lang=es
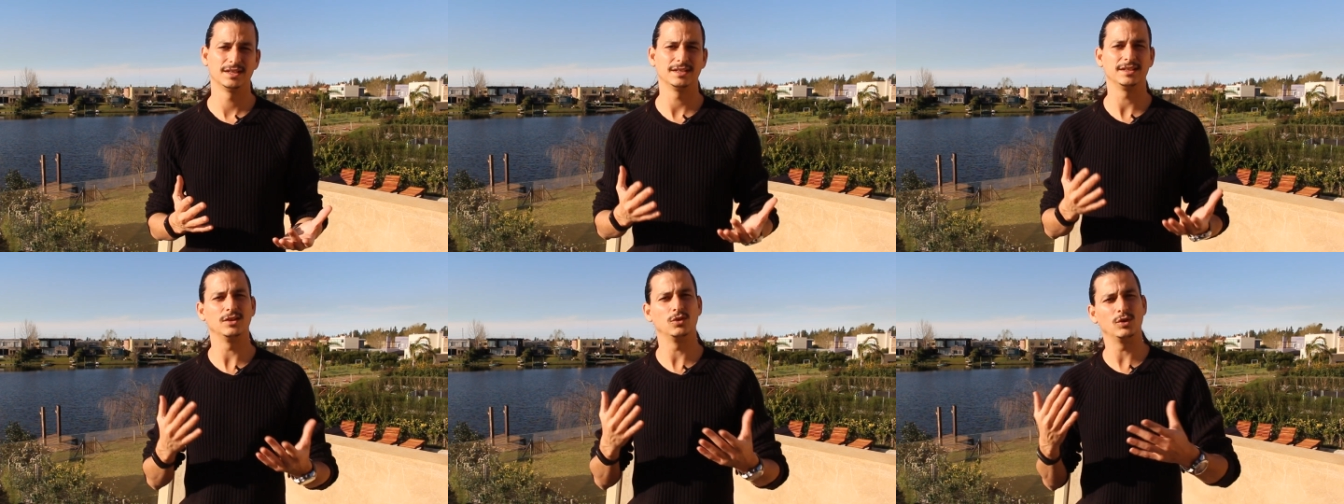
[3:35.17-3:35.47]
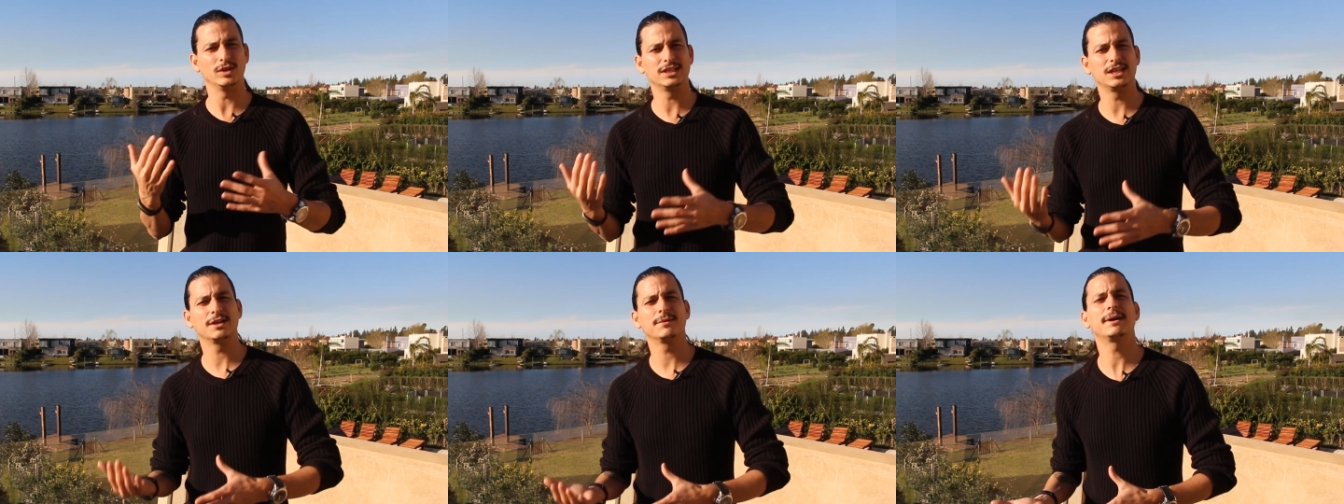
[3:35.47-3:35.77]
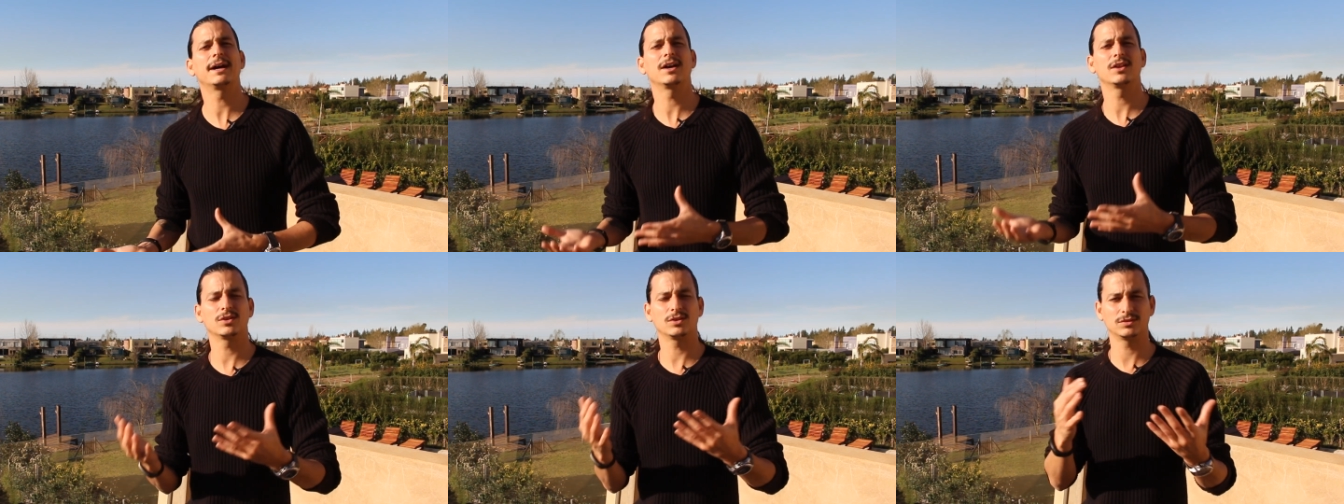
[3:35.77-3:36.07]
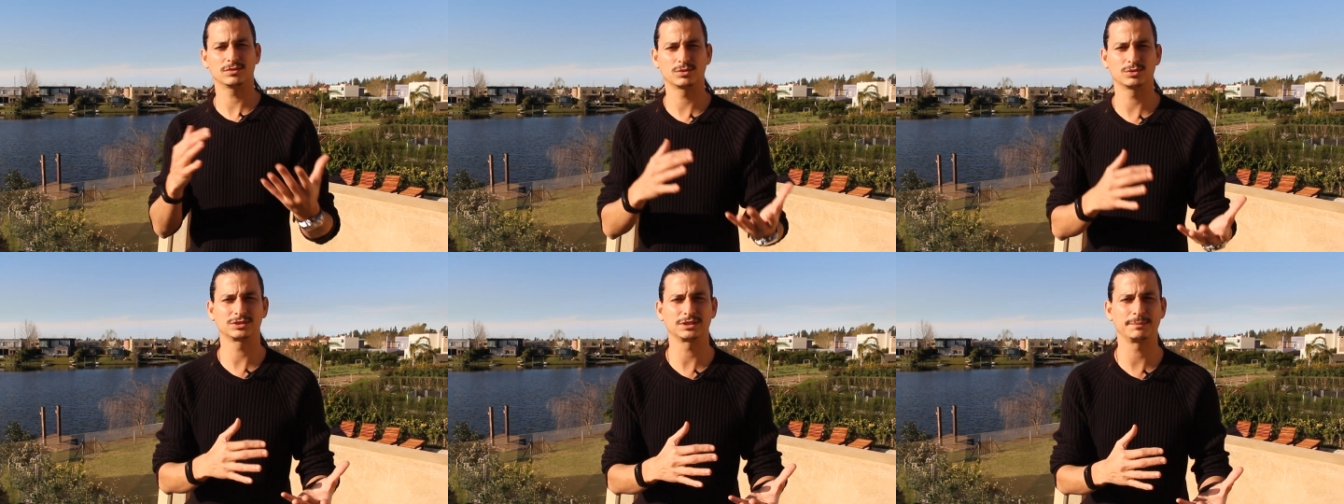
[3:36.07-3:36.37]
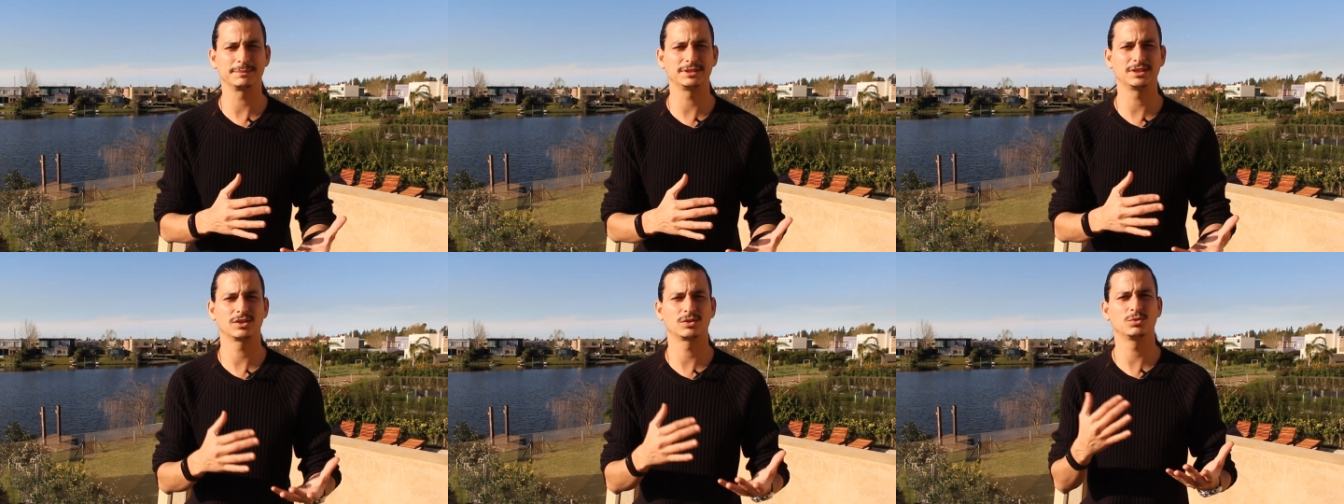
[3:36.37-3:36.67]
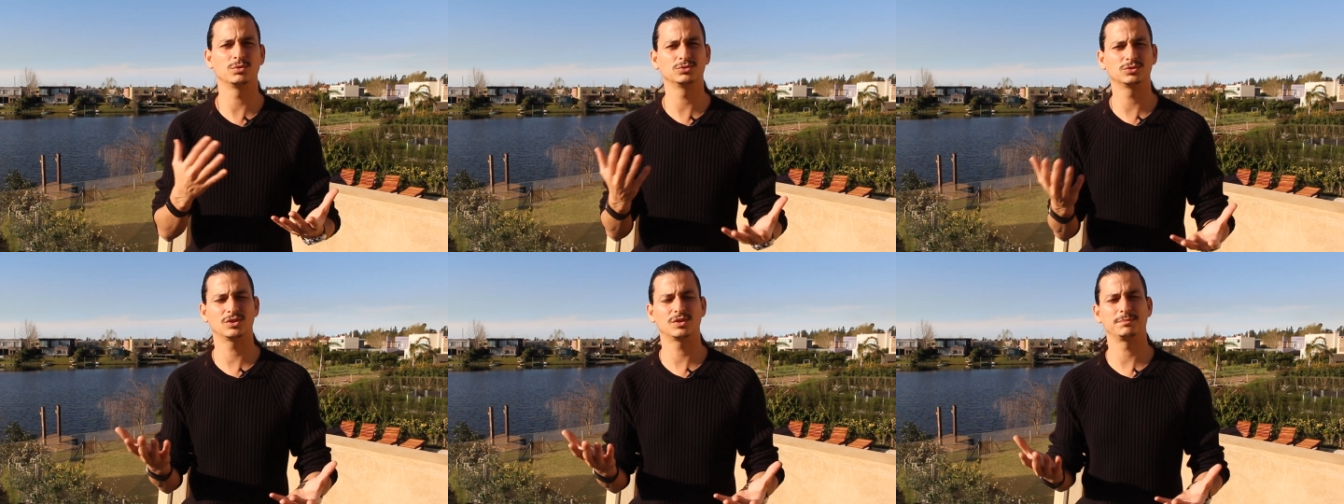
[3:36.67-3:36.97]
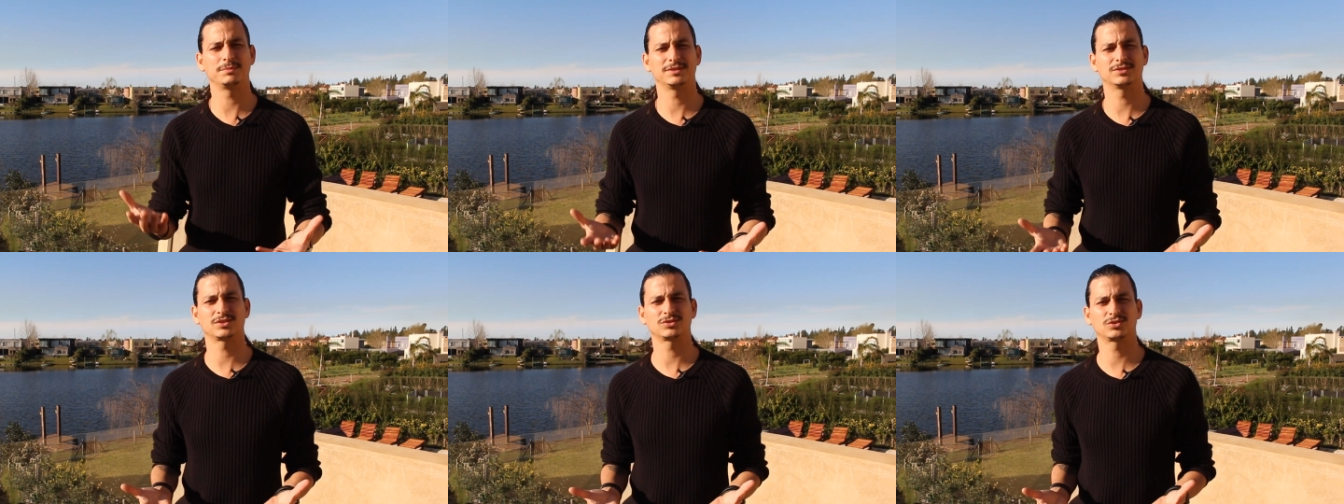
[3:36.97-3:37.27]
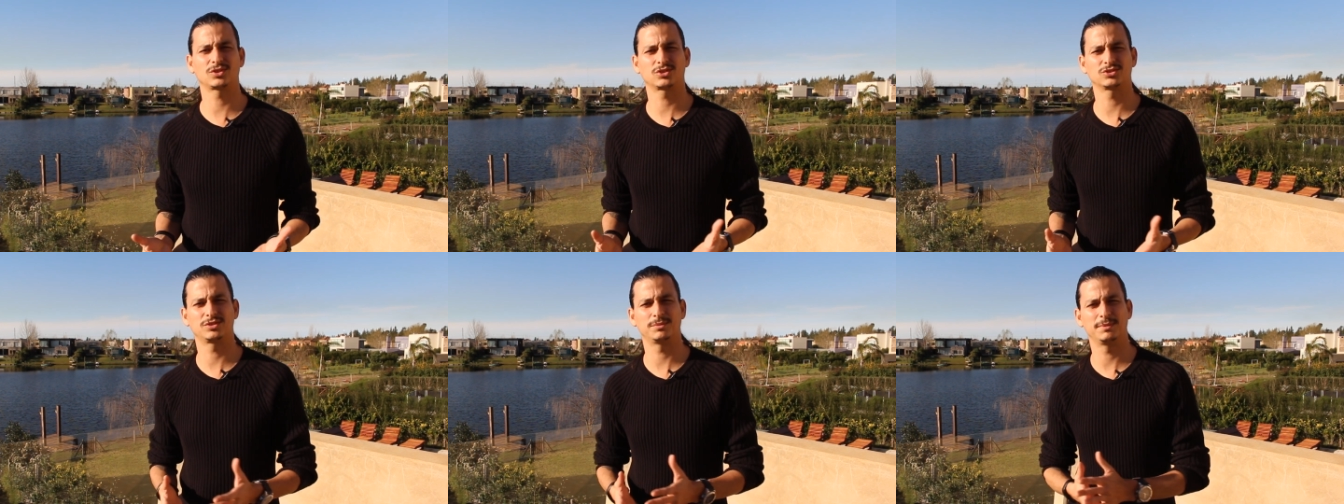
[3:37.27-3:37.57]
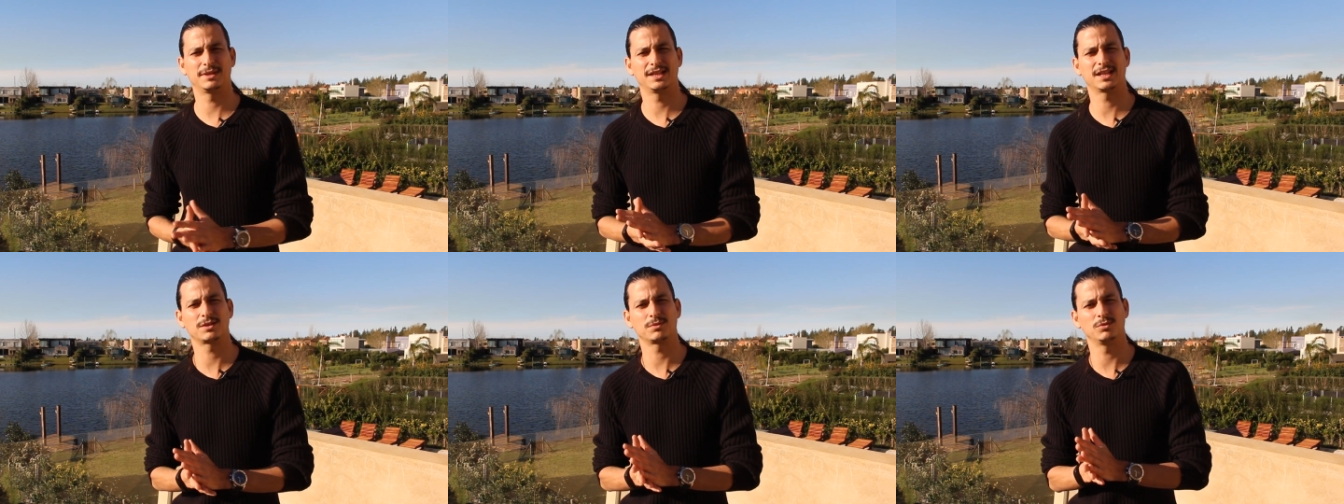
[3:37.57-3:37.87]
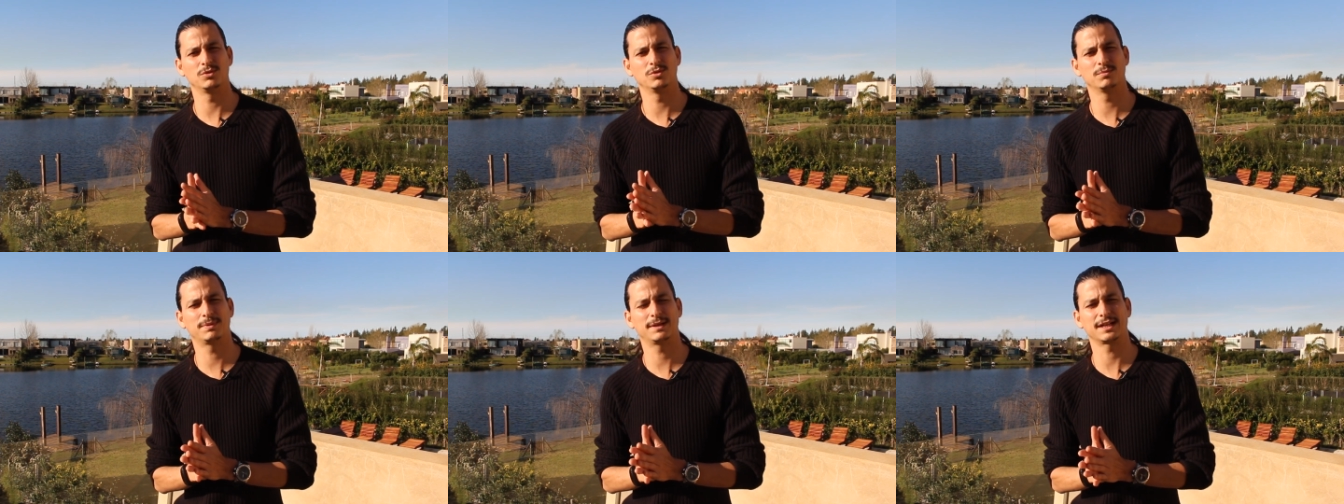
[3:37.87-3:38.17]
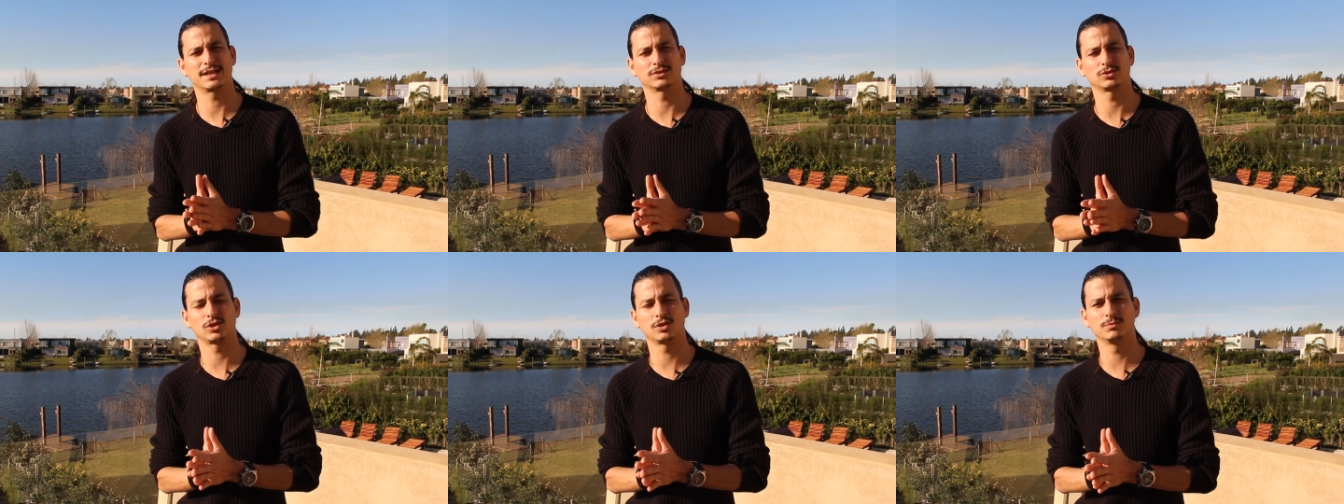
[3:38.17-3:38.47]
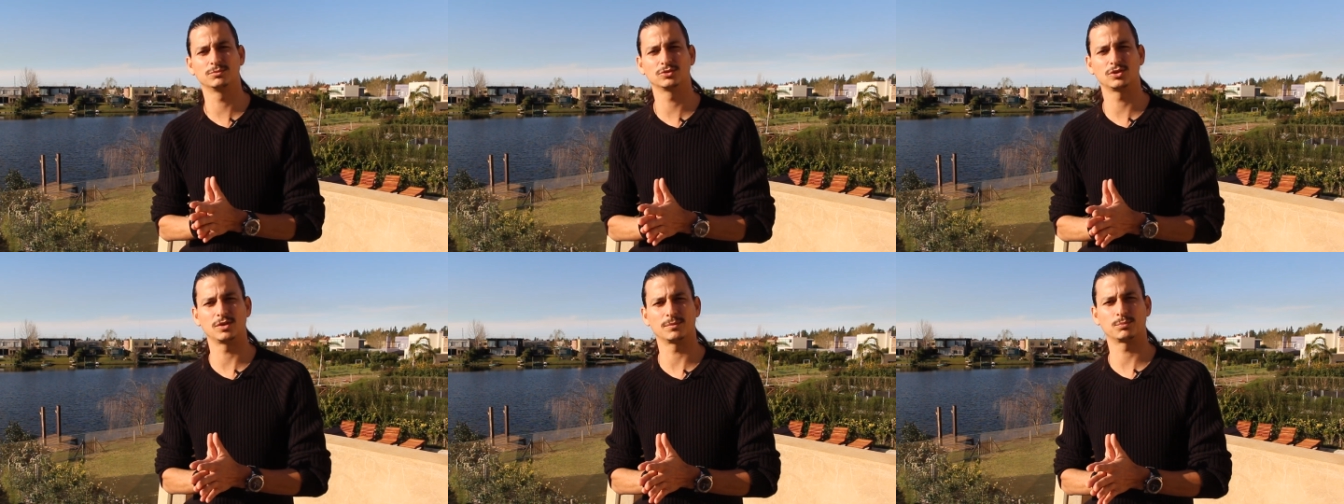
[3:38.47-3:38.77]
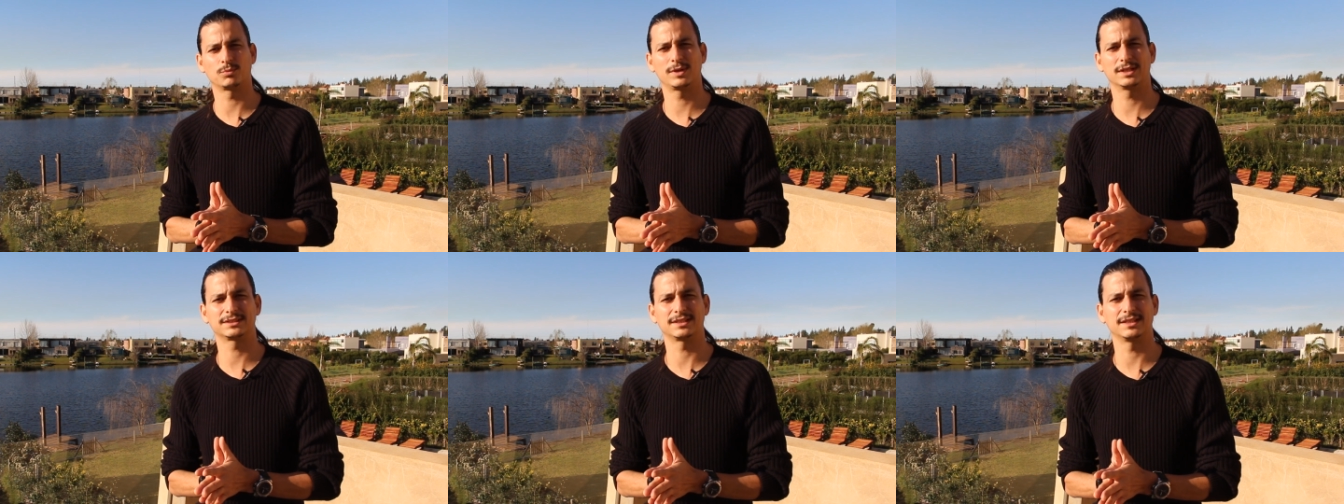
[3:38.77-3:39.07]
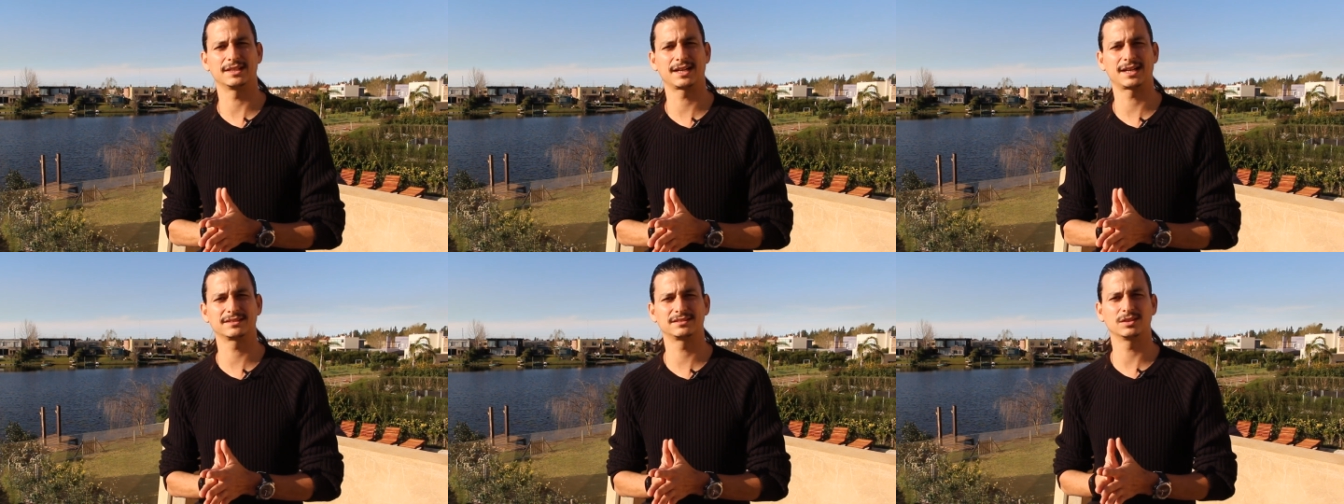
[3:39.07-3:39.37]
y lo he llevado justamente junto a mi socio José Miguel Arbulú para que todo el mundo lo pueda tener,